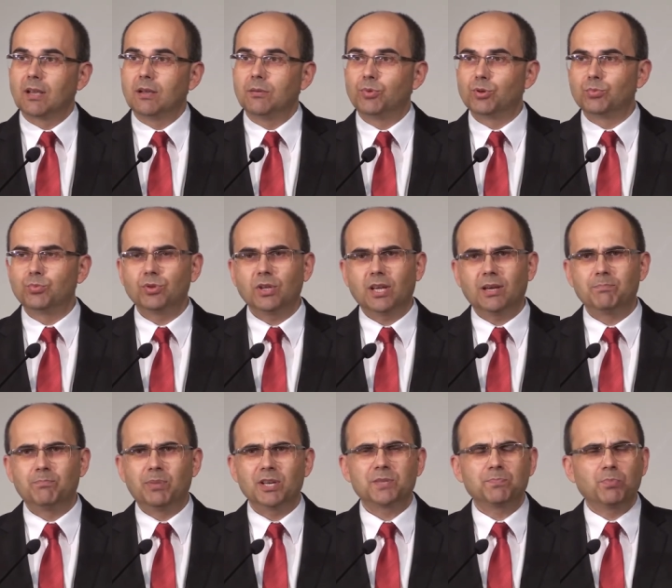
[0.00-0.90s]
próbuję
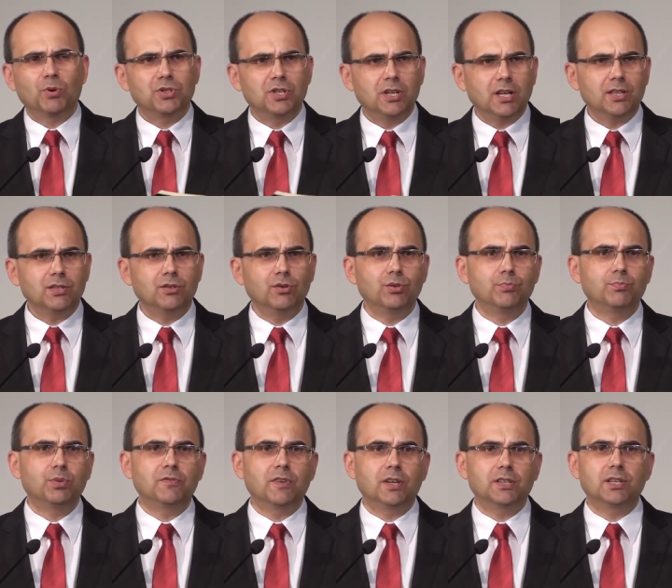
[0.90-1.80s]
bezpośrednio im
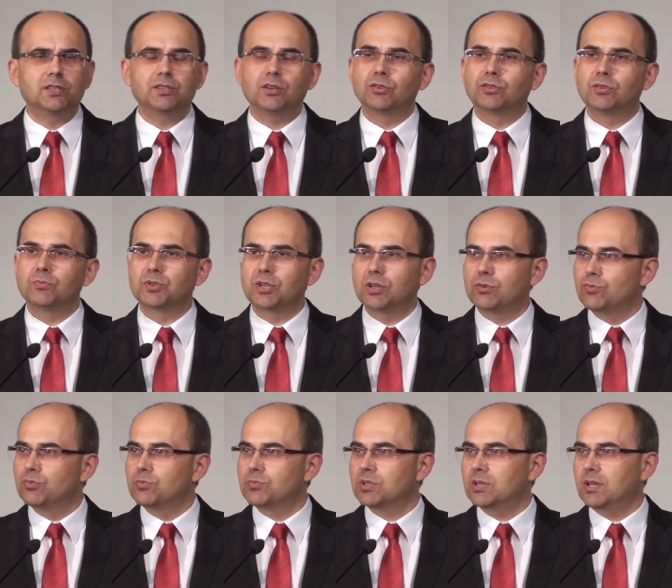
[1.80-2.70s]
powiedzieć o tym, że
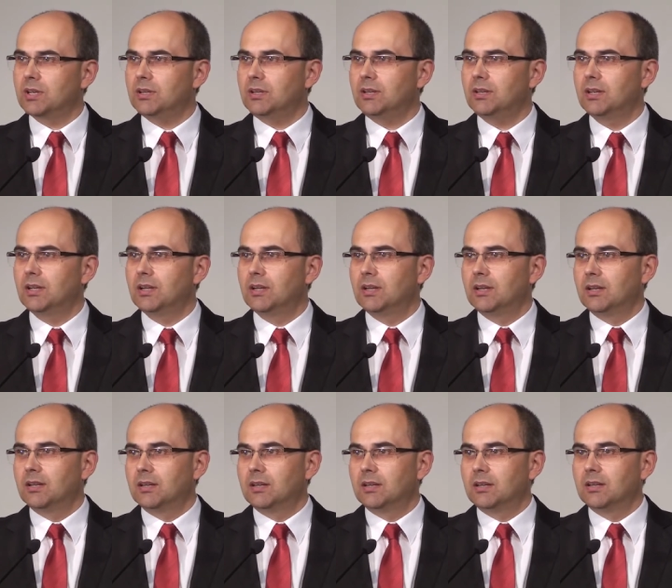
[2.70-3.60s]
umrze,
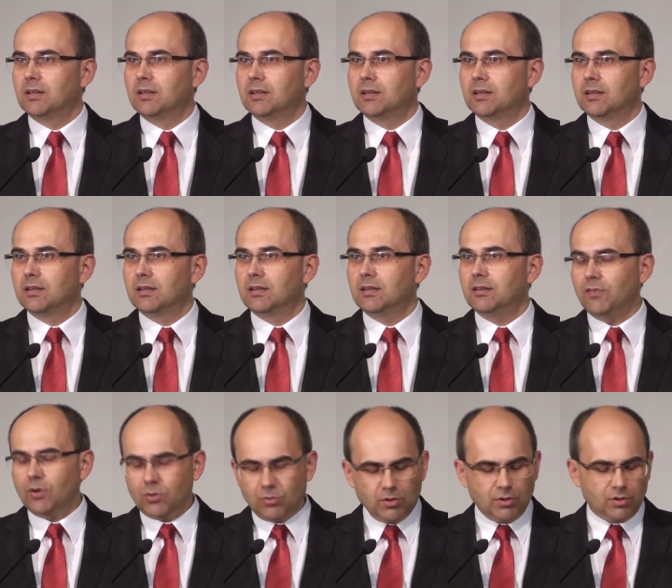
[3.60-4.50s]
w
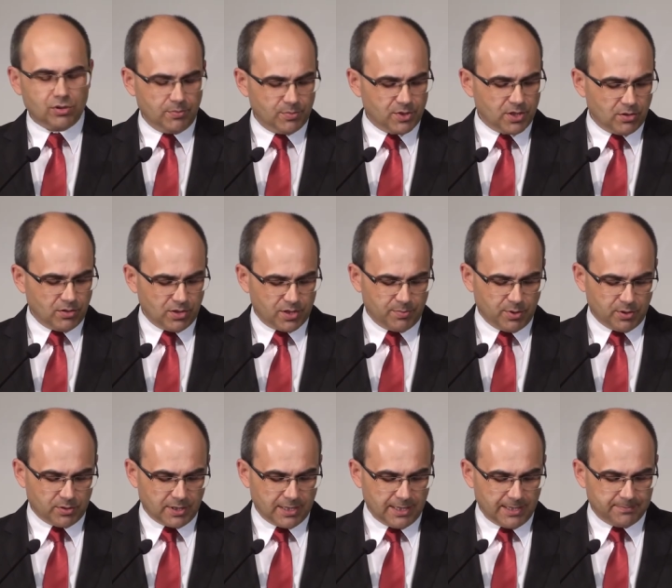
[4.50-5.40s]
ogóle o tym, co go
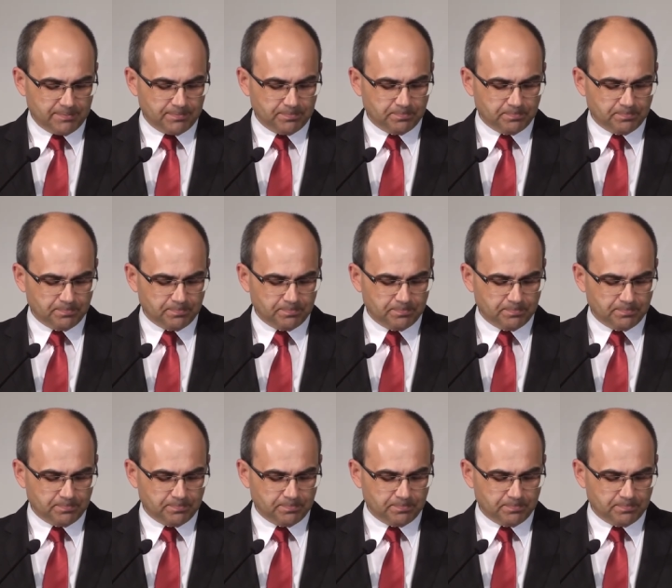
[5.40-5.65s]
spotka.